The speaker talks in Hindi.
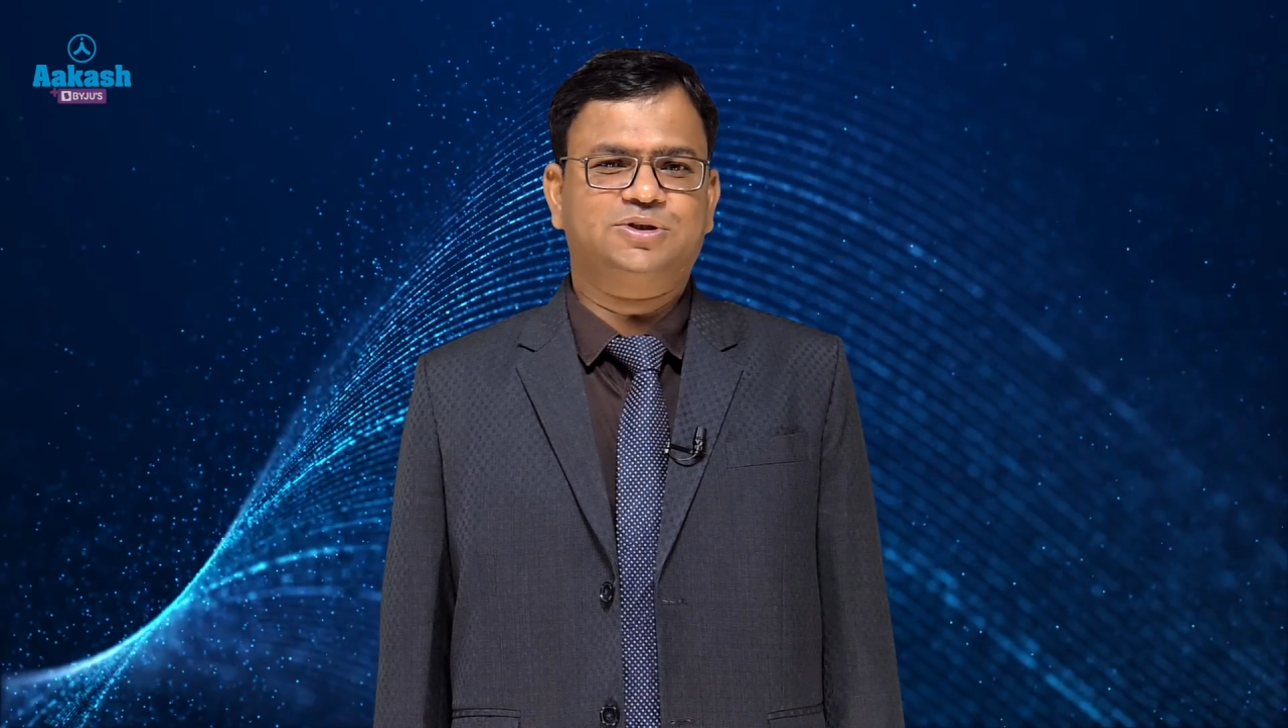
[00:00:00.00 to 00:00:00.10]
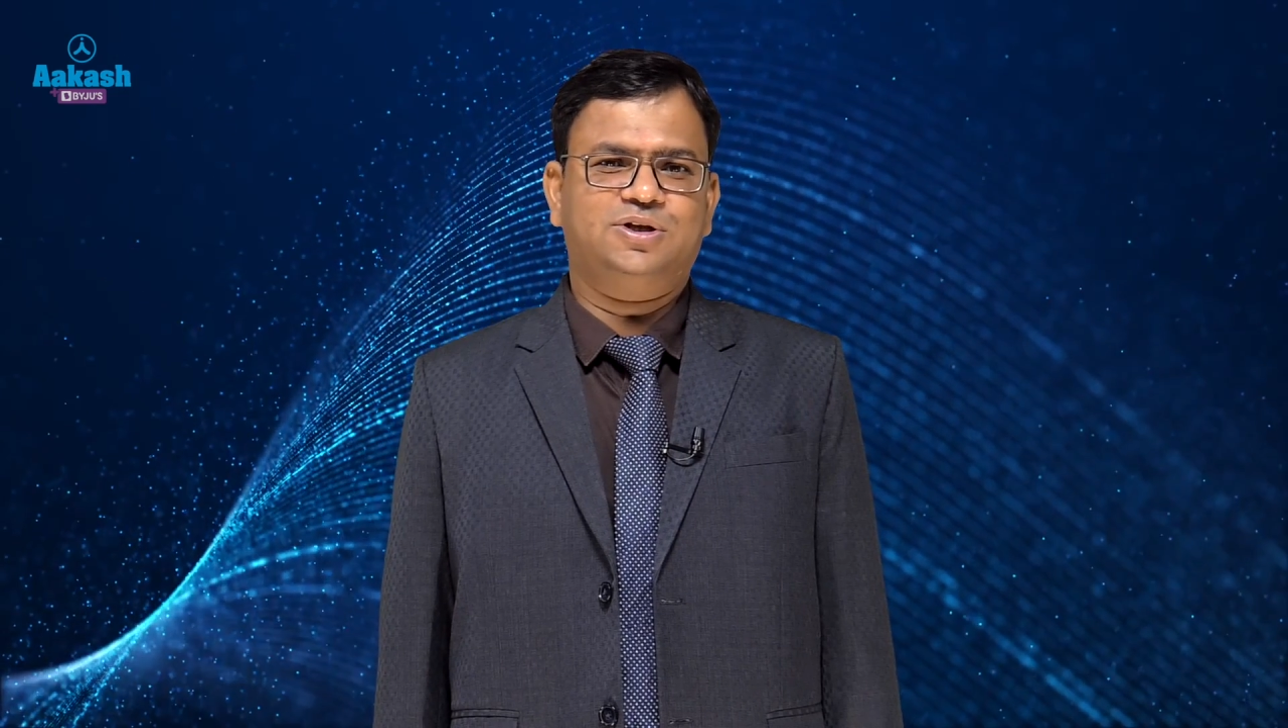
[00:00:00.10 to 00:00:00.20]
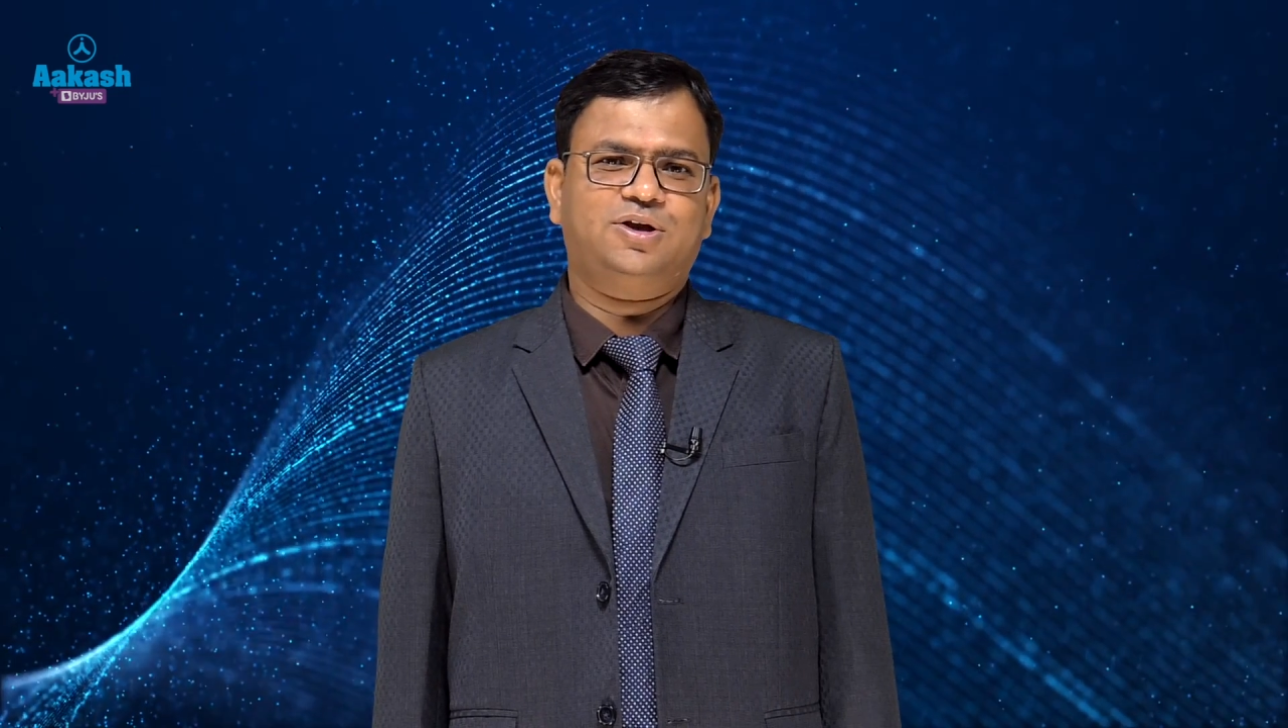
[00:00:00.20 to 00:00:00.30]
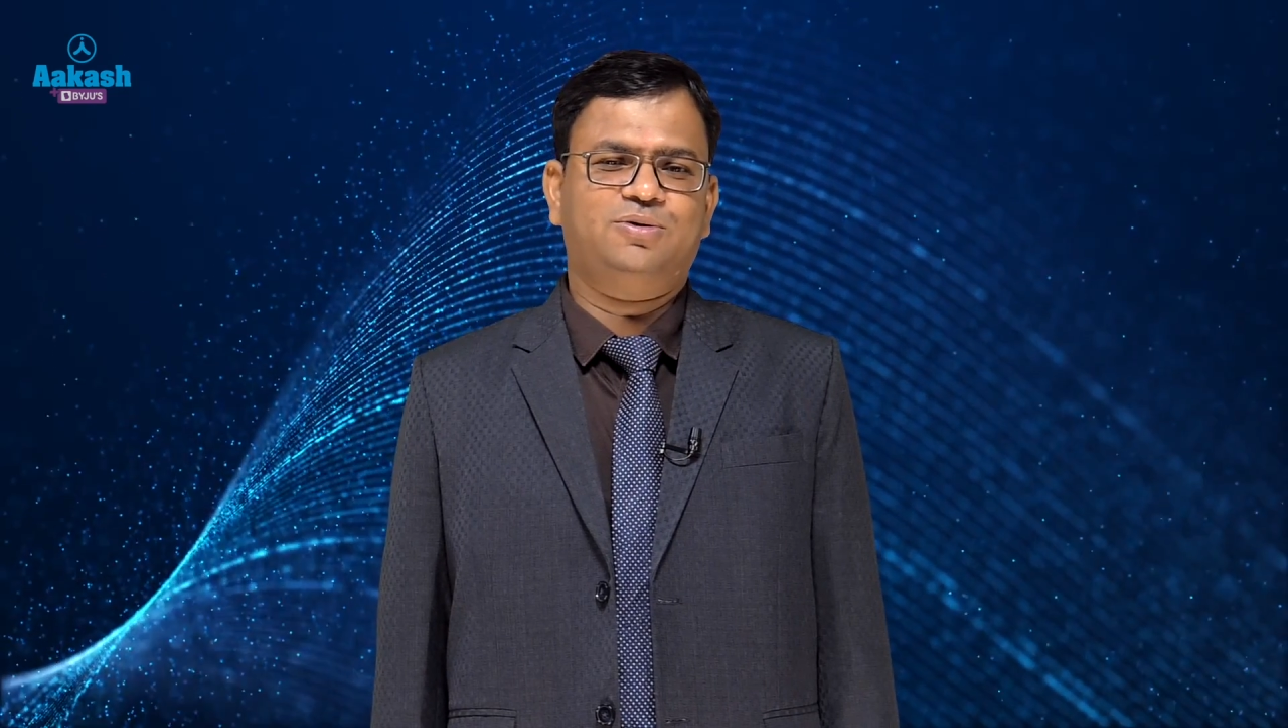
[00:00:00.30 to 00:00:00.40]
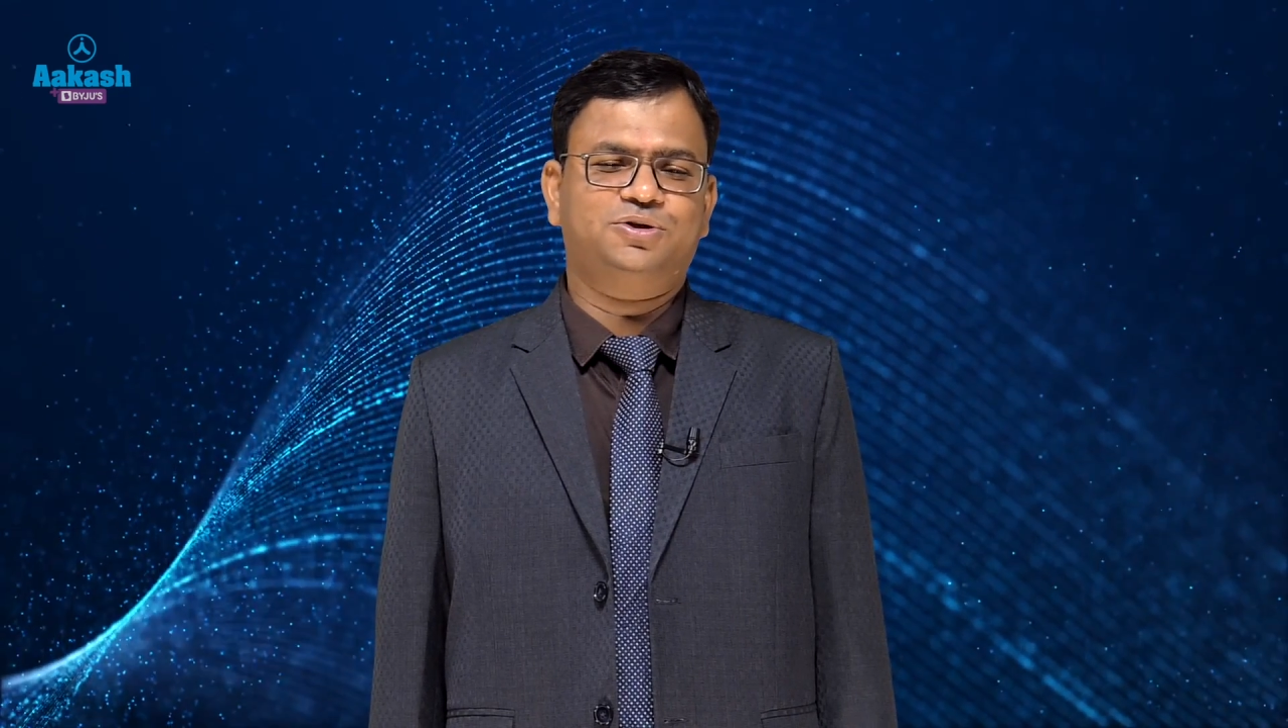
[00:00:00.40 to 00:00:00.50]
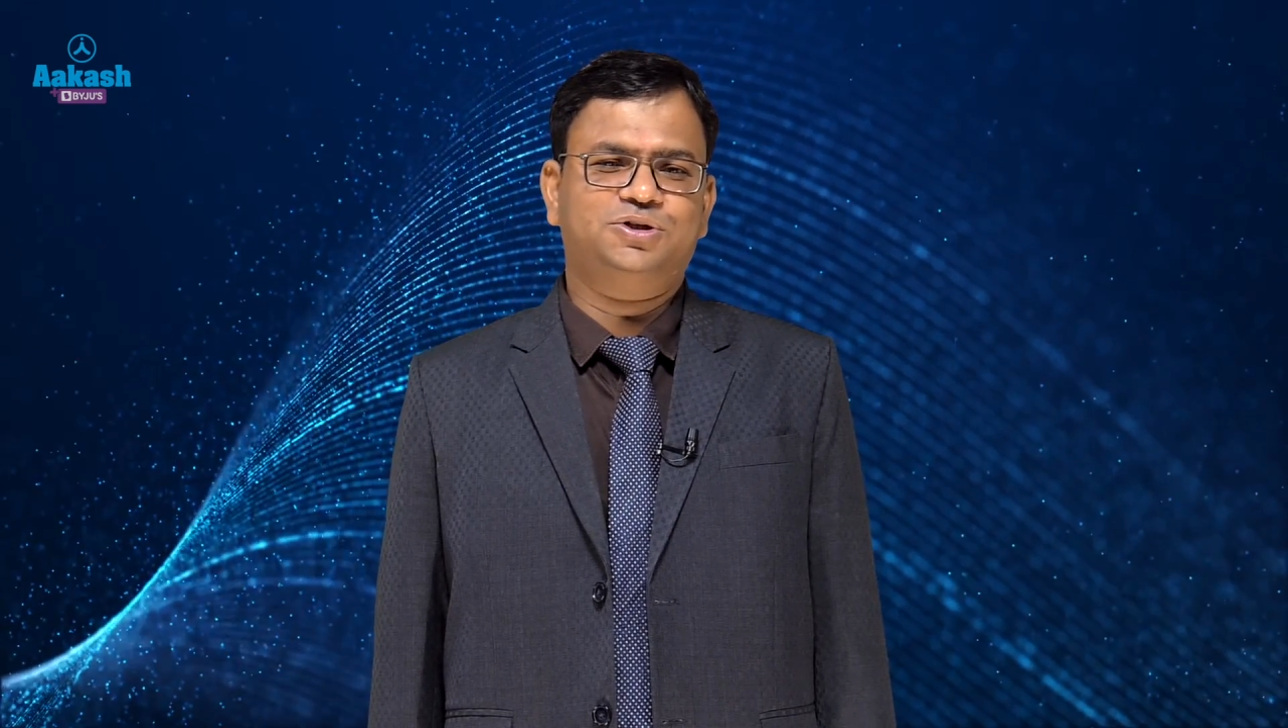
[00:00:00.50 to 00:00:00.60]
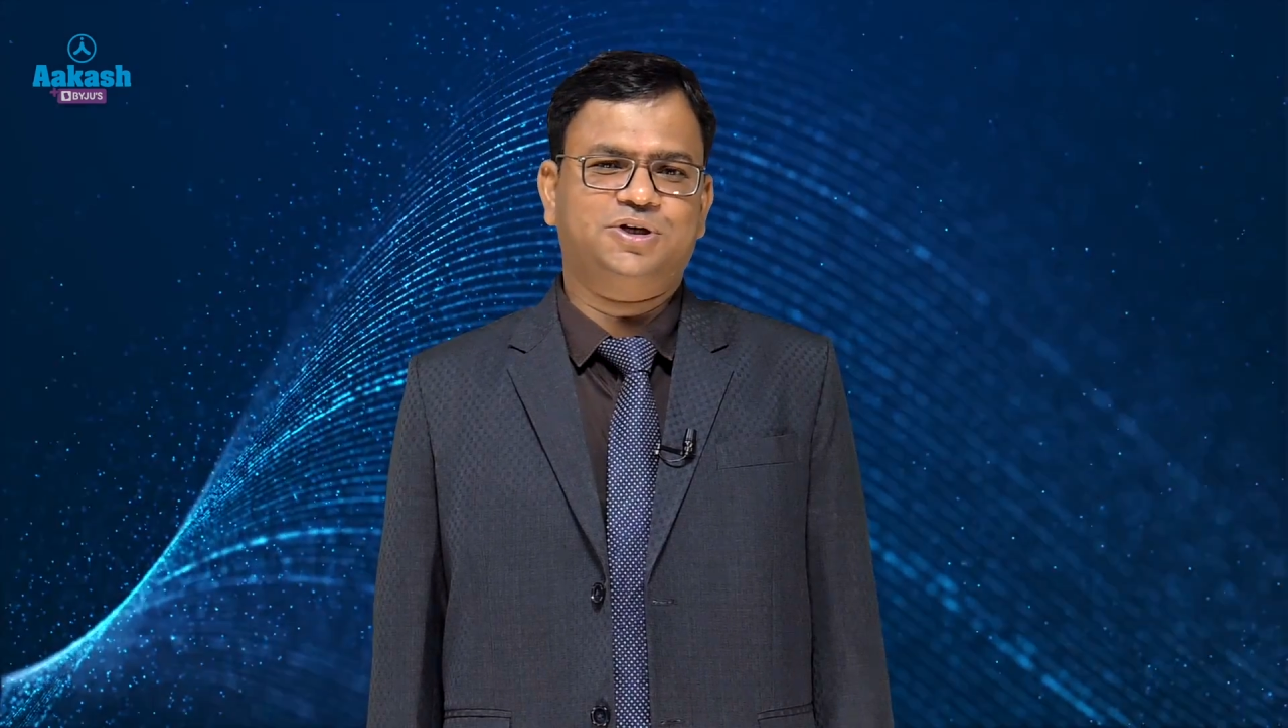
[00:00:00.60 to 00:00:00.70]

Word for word: बचने की कोशिश